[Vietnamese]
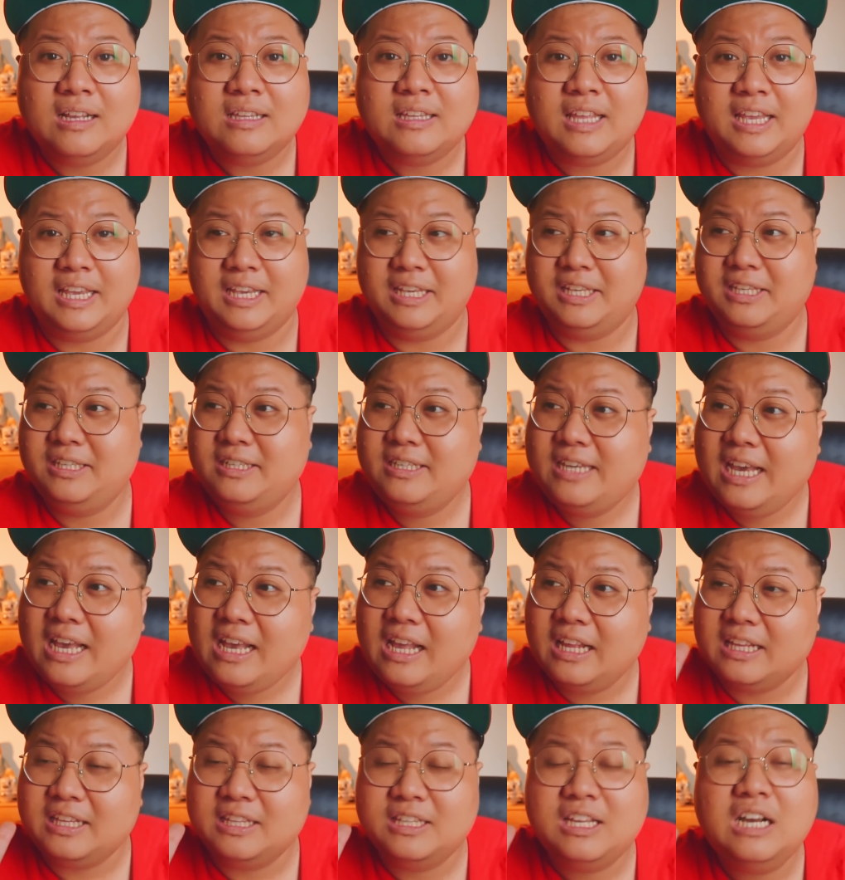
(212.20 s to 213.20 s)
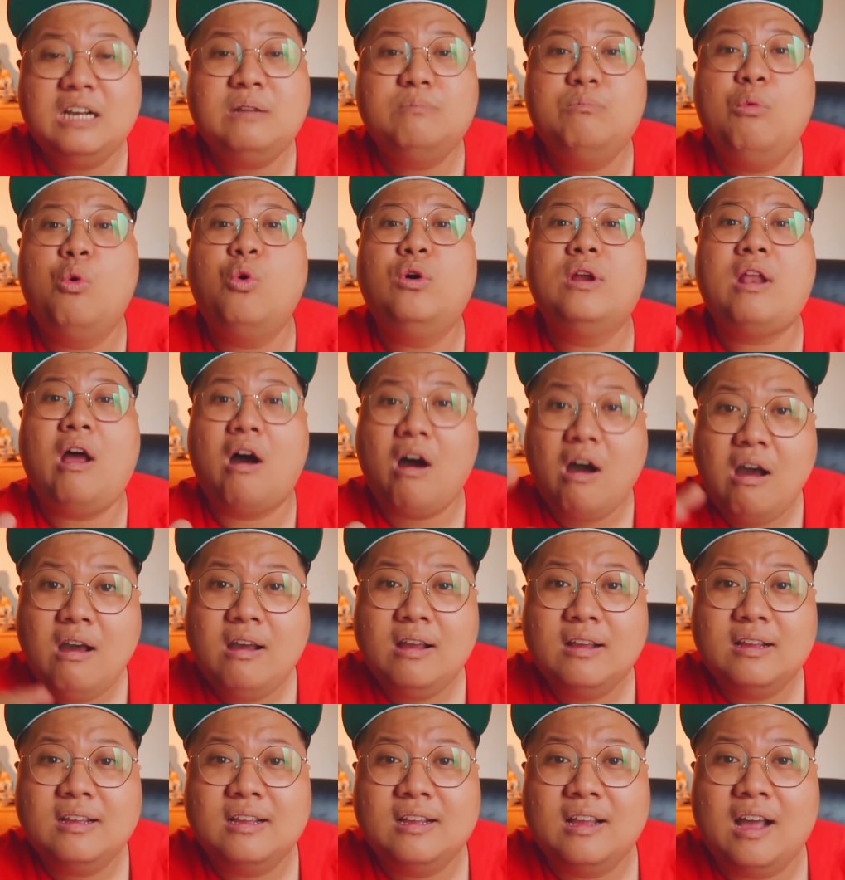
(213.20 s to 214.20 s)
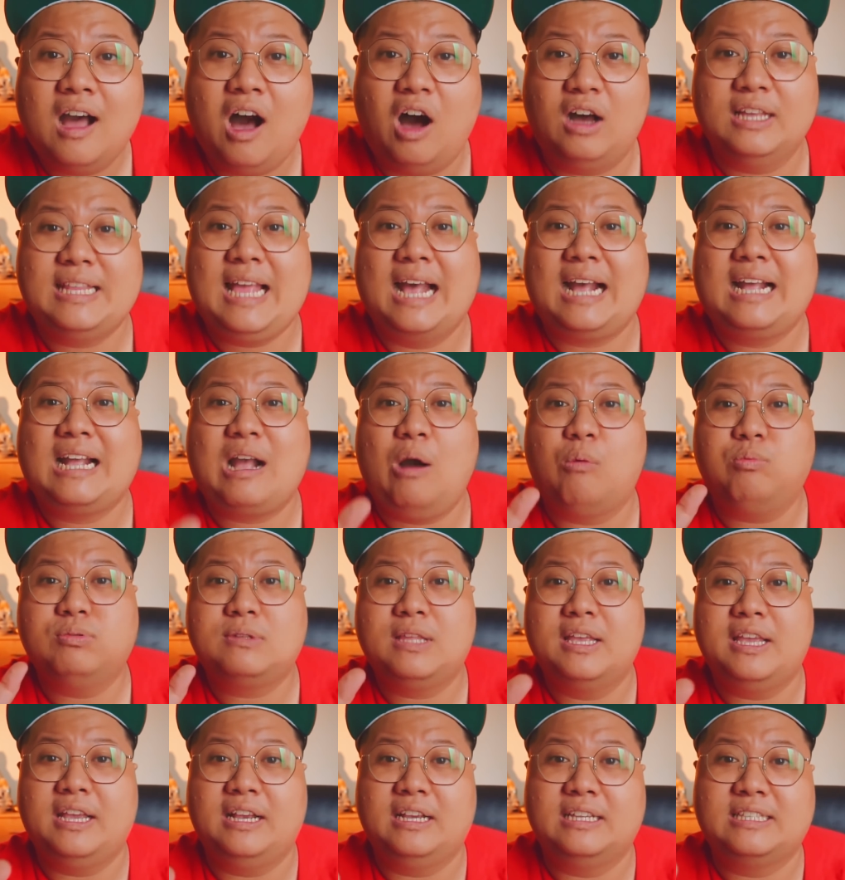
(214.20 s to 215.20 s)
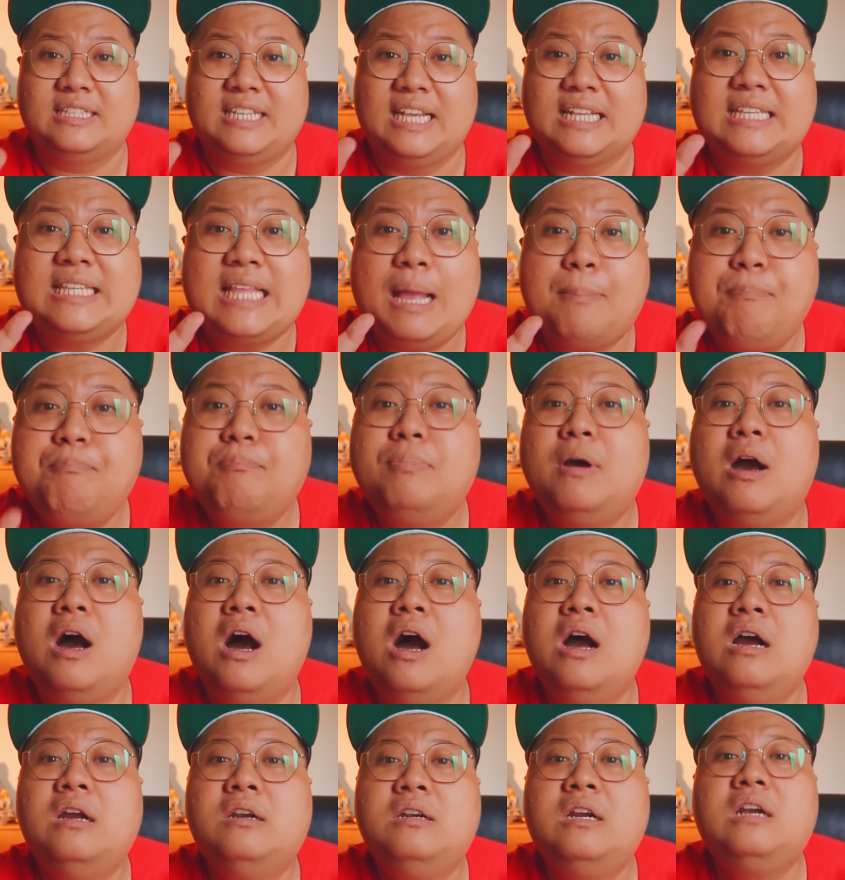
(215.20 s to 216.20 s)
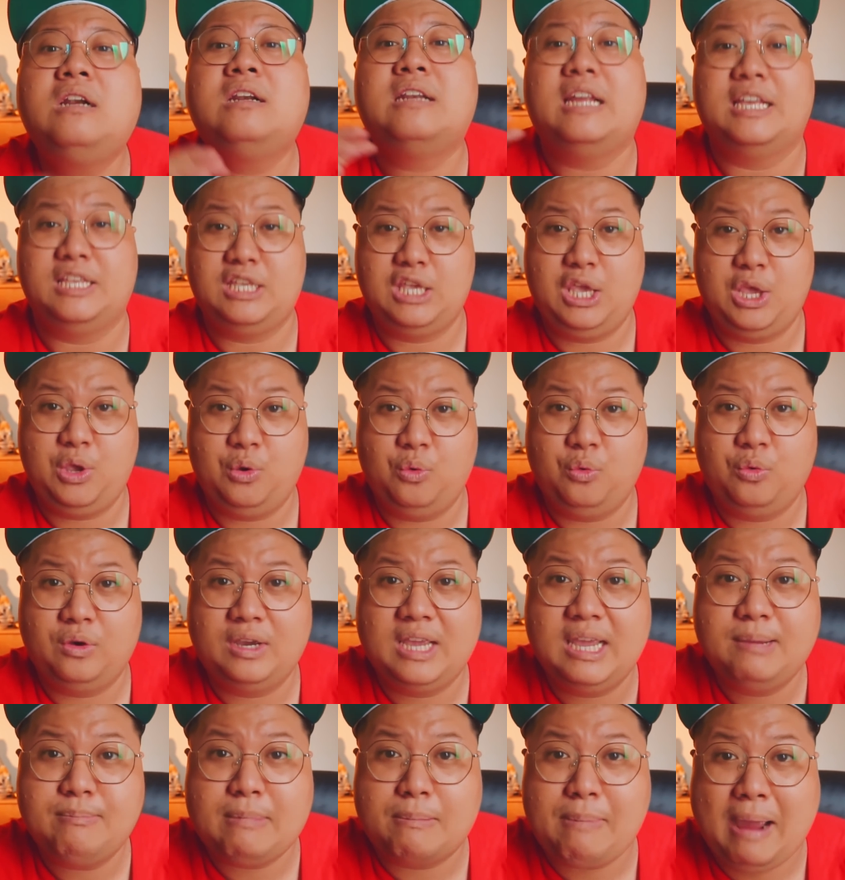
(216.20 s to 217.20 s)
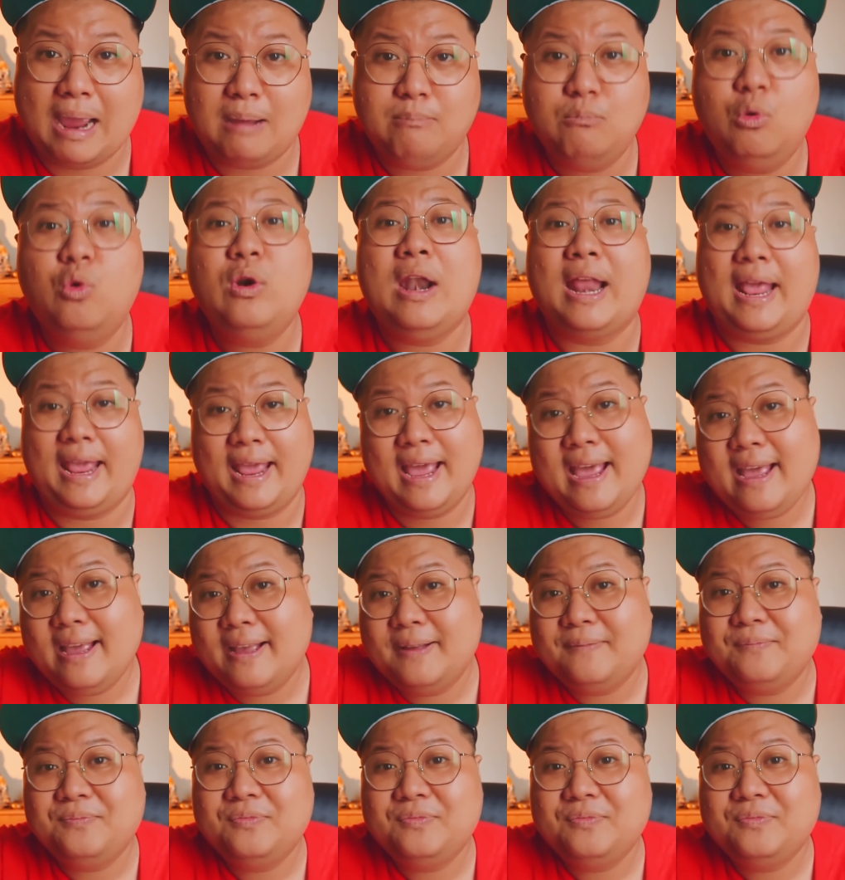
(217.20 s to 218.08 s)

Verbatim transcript: thì cái hình thức mua đó họ đặt cọc tiền sẽ thấp hơn rất là nhiều khi mà bạn mua lẻ